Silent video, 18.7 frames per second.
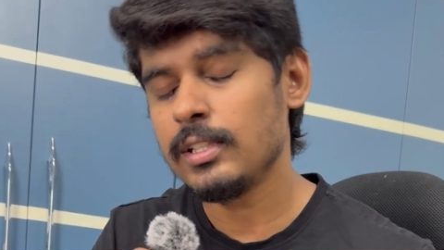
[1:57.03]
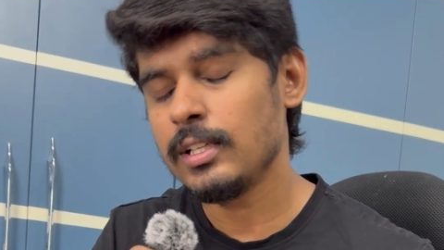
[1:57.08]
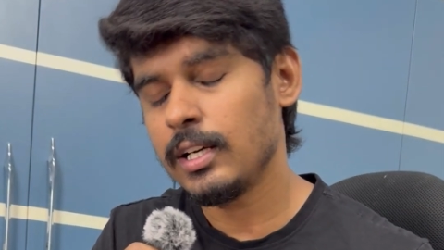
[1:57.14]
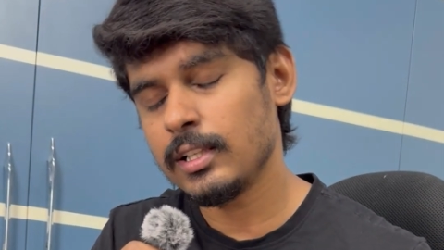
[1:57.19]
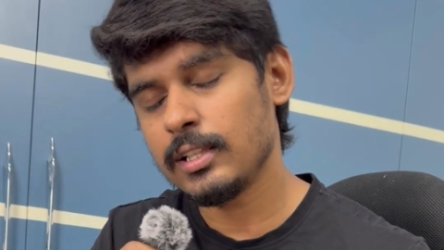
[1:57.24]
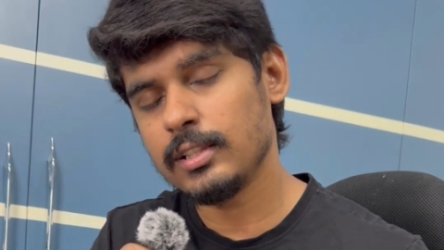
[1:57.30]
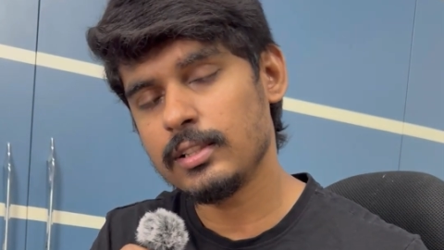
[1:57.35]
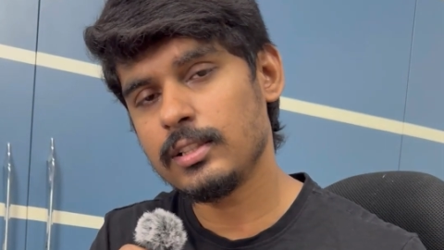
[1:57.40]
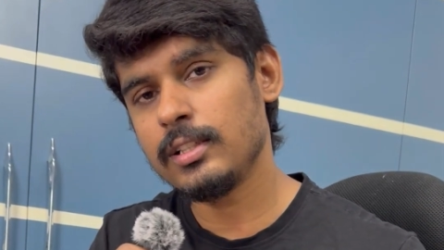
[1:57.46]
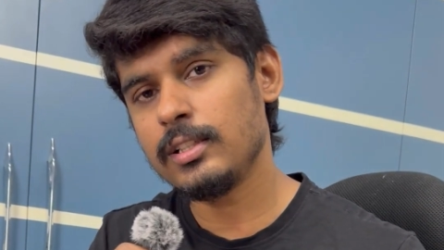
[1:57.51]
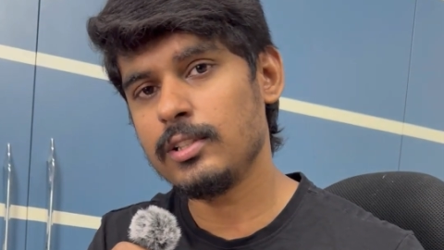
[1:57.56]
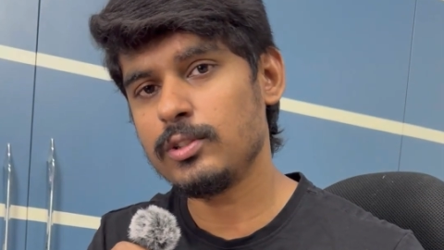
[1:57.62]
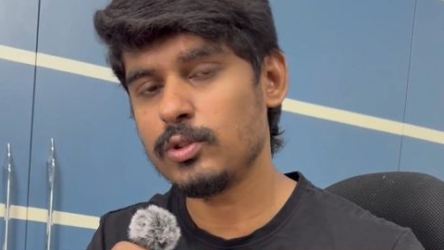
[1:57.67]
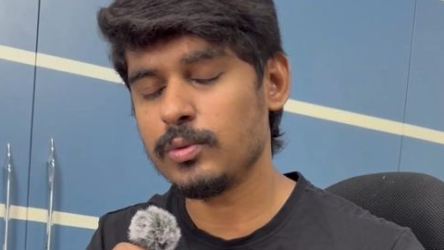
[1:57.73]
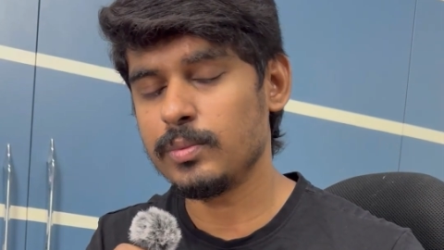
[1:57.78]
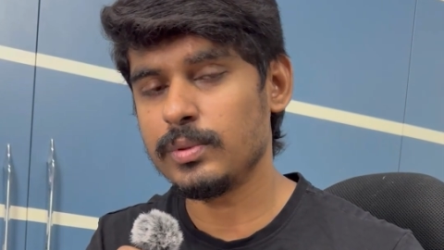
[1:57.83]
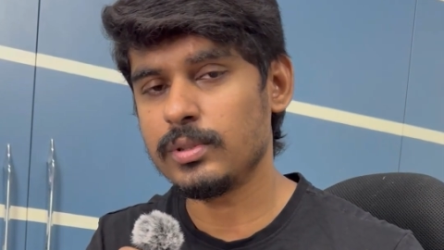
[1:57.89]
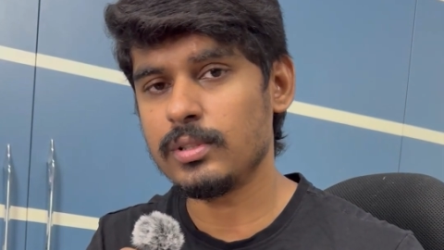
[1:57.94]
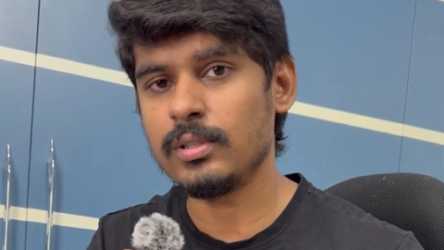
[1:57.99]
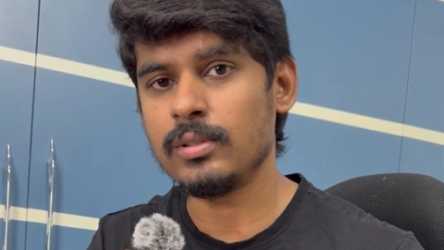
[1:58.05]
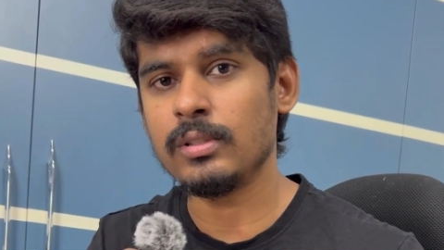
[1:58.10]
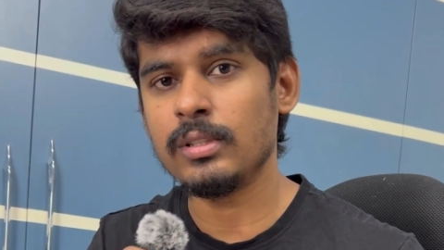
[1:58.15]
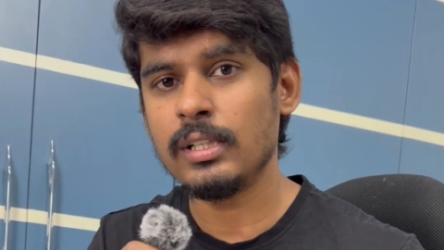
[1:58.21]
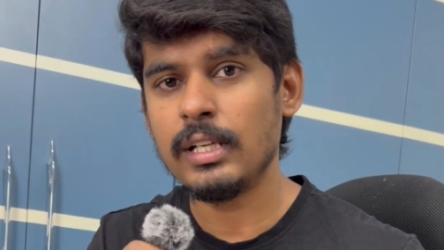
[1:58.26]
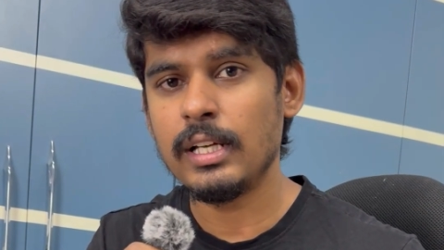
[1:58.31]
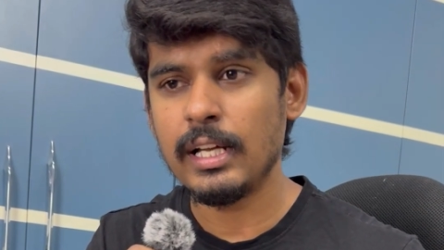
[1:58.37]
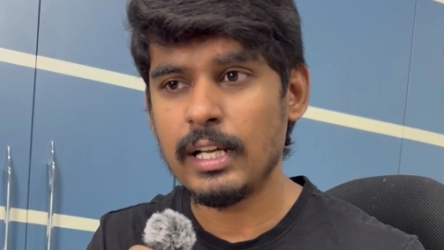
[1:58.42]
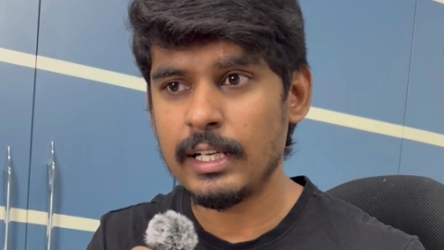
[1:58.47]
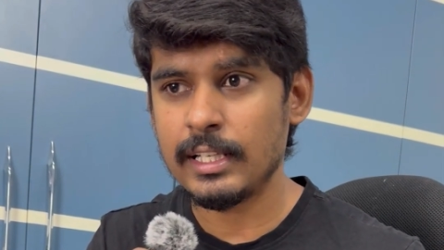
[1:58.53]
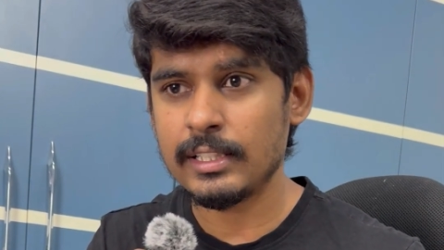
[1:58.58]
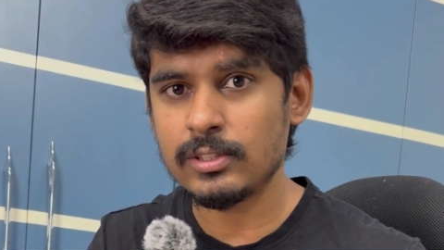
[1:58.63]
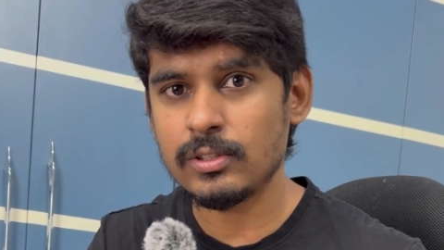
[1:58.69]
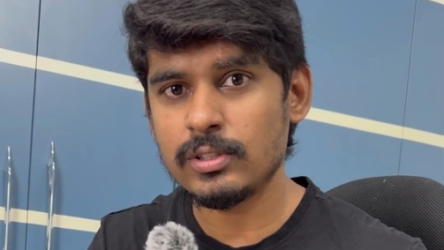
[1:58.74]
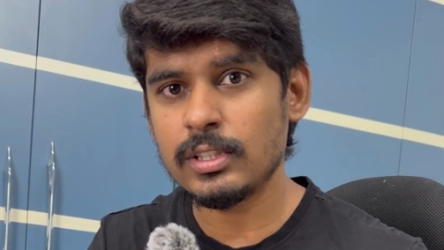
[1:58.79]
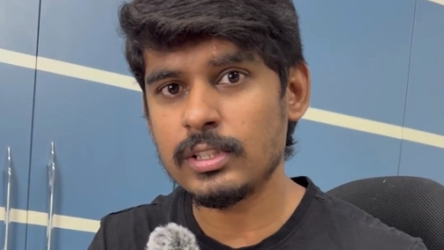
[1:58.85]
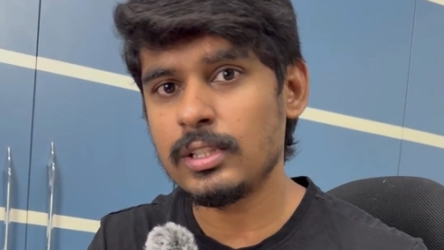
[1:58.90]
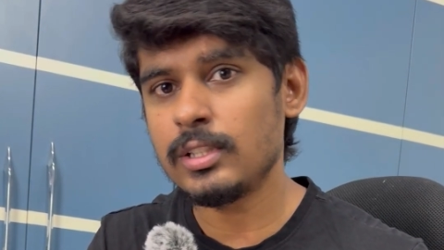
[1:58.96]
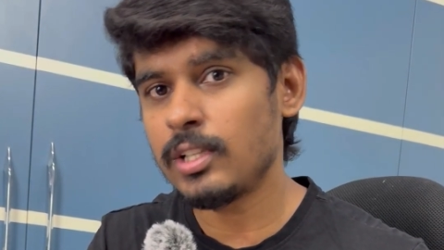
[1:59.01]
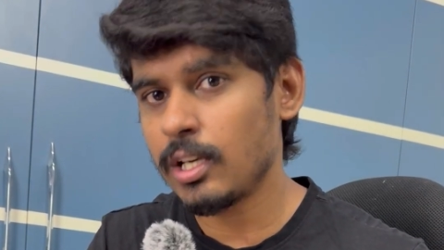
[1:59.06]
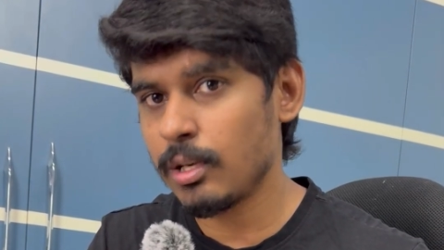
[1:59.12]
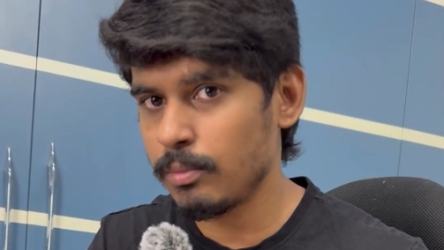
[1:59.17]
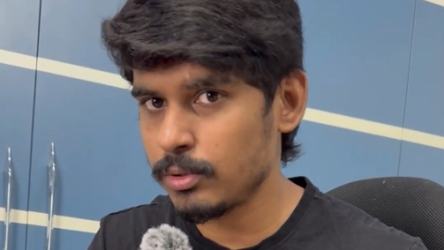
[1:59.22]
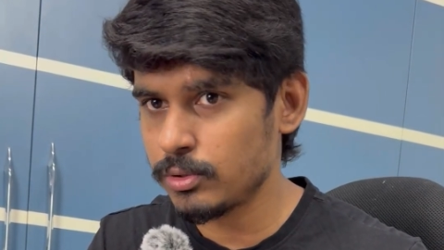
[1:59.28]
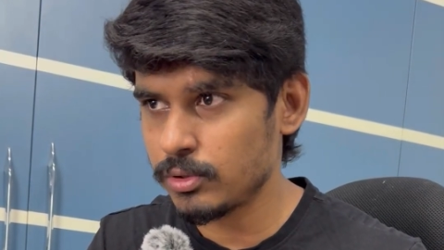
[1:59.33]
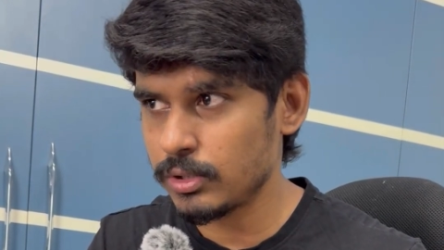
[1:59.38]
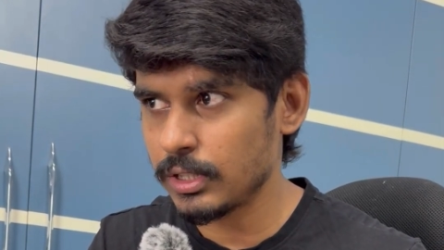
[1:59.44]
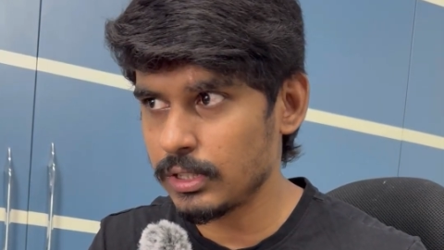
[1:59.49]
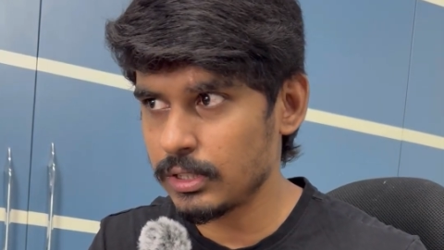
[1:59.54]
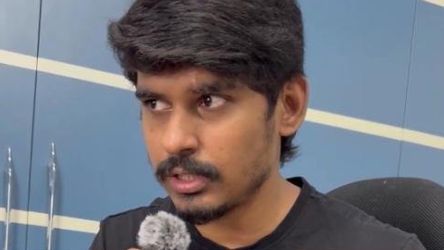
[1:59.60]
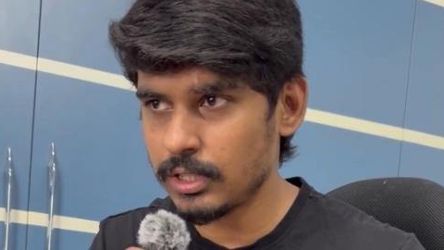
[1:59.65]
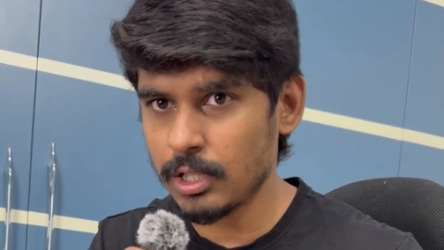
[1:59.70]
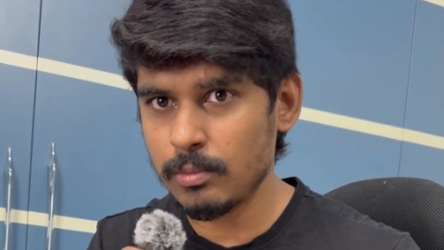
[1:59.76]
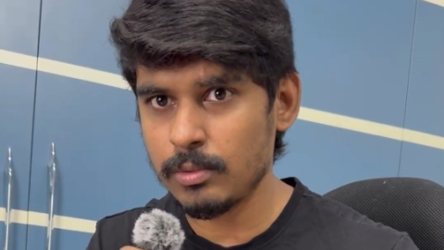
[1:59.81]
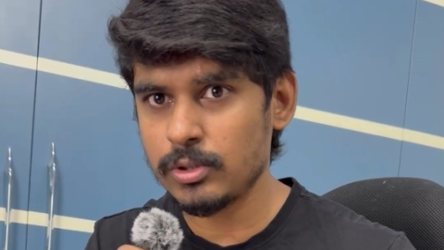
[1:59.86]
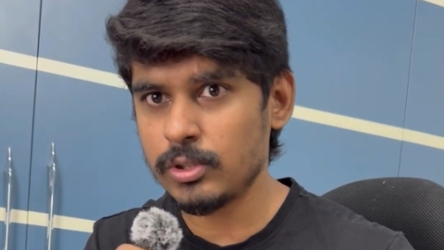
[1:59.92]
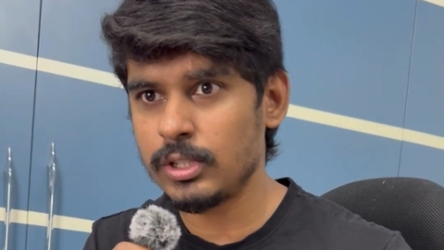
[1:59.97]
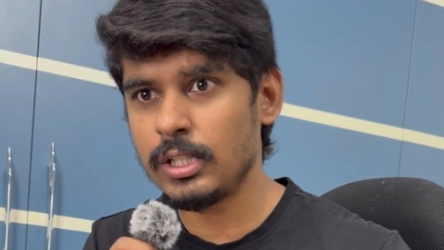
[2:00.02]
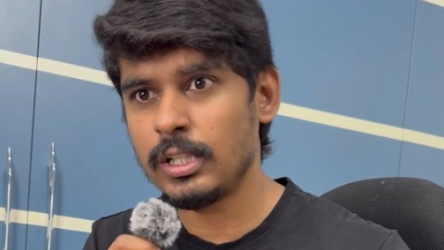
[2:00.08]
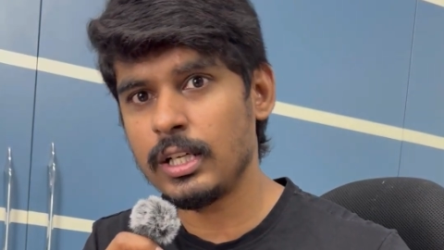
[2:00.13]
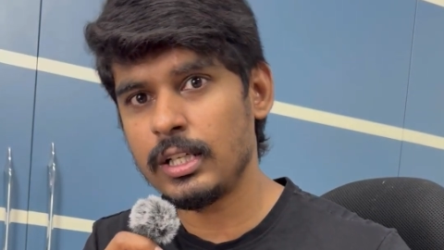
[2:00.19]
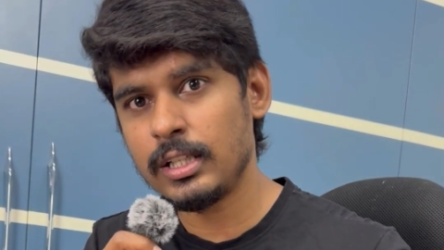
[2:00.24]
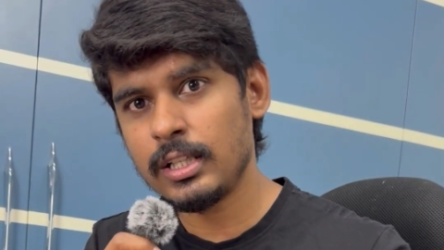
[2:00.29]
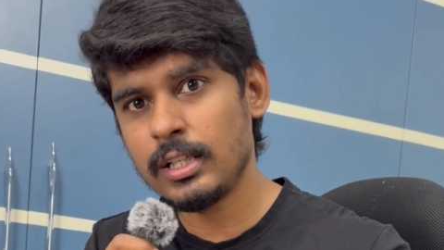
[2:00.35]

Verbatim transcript: అదంతా నేను చూపిస్తాను నెక్స్ట్ వచ్చేసి ట్రబుల్ షూటింగ్ ట్రబుల్ షూటింగ్ అంటే